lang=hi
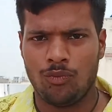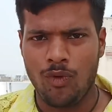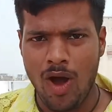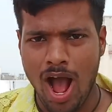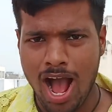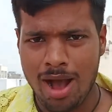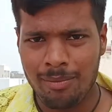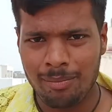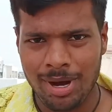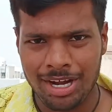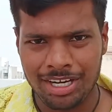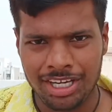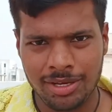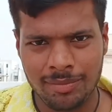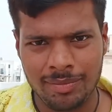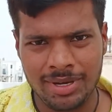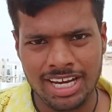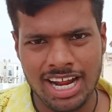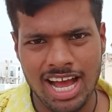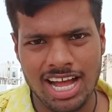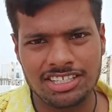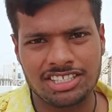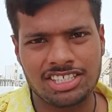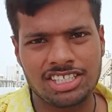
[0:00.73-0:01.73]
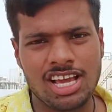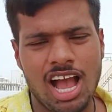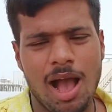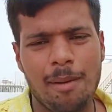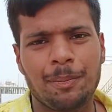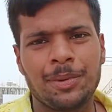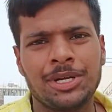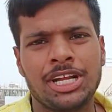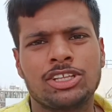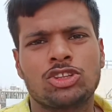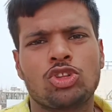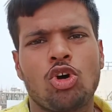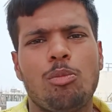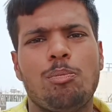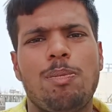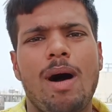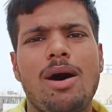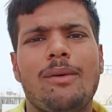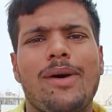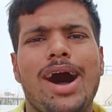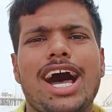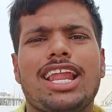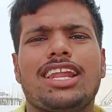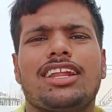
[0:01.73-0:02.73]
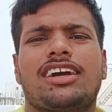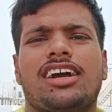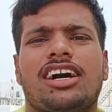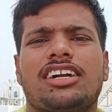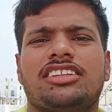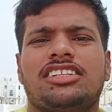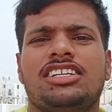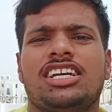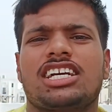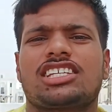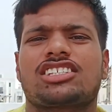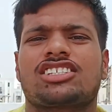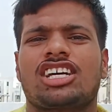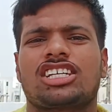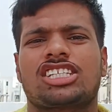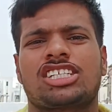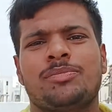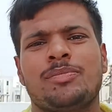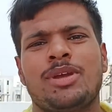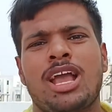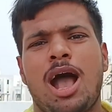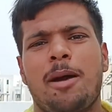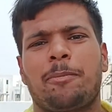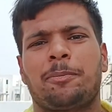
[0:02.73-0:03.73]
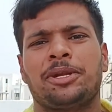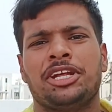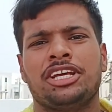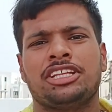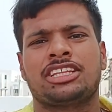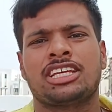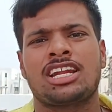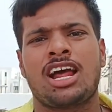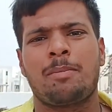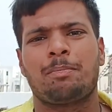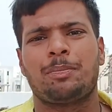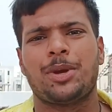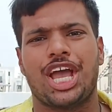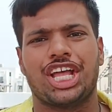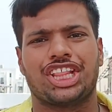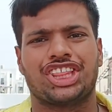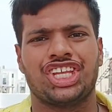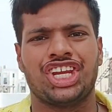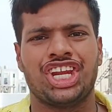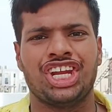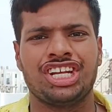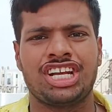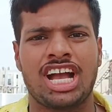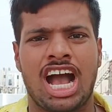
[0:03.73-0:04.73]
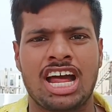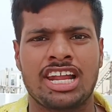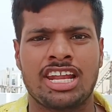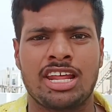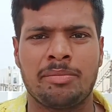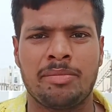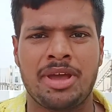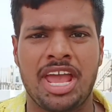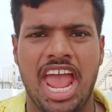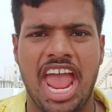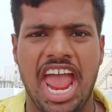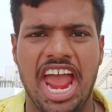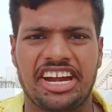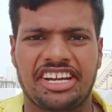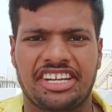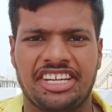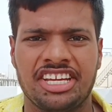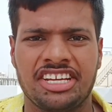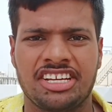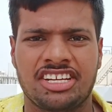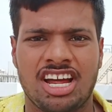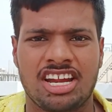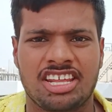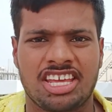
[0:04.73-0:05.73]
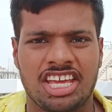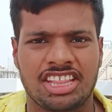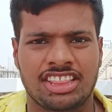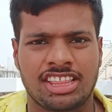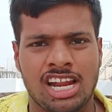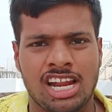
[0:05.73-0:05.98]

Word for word: वाह मनी मेरा जी आपने तो बवाल कर दिया सच में आपने इतना बेहतरीन गाने में एक्टिंग करके